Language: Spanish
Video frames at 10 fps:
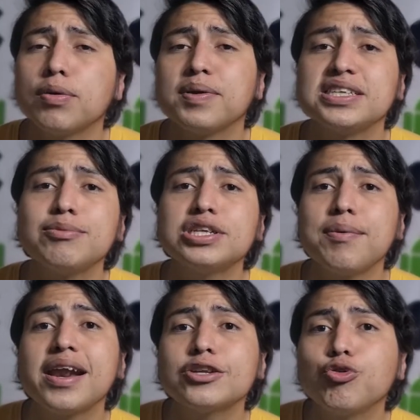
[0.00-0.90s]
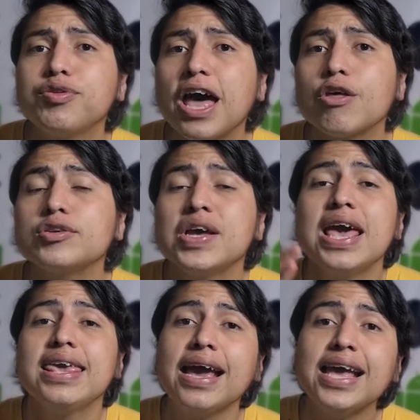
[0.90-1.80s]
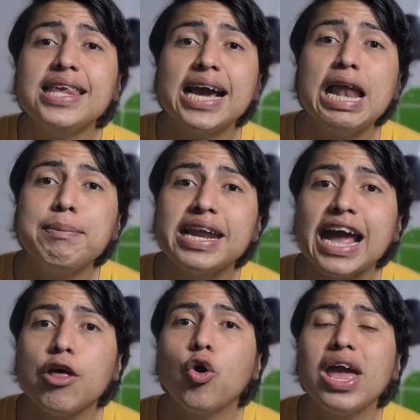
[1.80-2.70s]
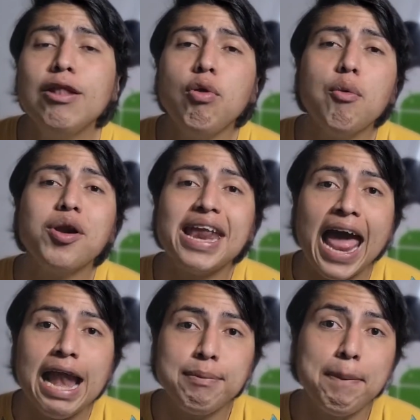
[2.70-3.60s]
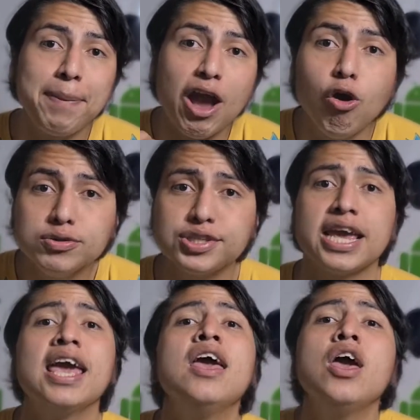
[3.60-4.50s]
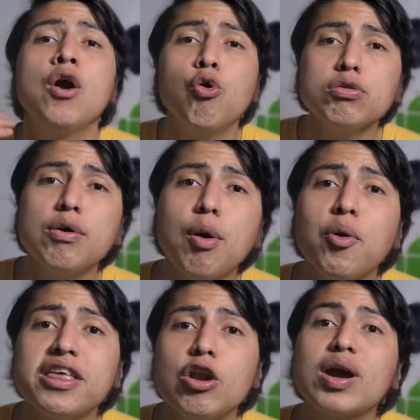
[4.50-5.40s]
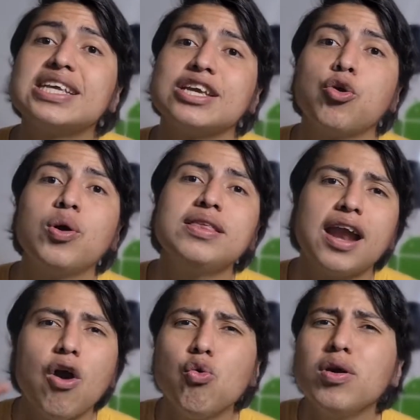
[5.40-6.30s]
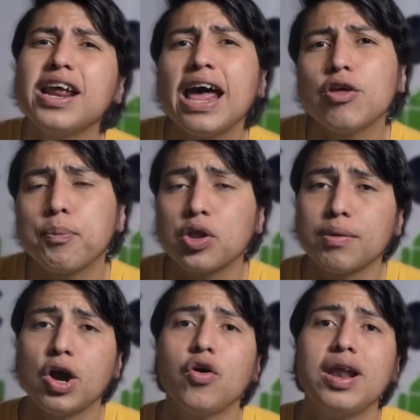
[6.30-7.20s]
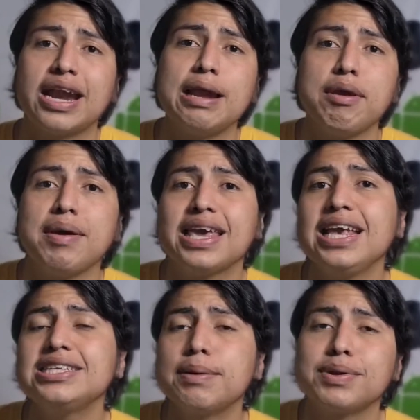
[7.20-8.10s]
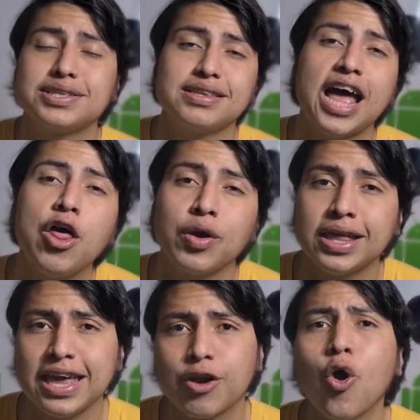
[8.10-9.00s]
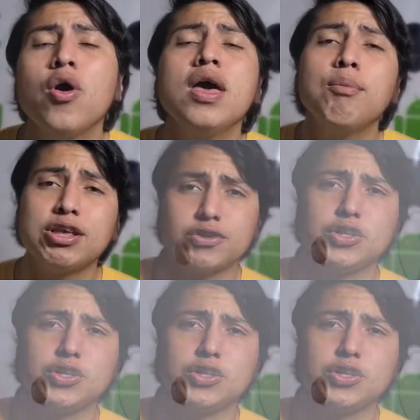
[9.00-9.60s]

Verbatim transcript: empezamos a ver resultados ya que llega al mercado el nuevo Realme B11 un nuevo modelo que se encuentra un grado por debajo del Realme B15 presentado en enero. Bueno, si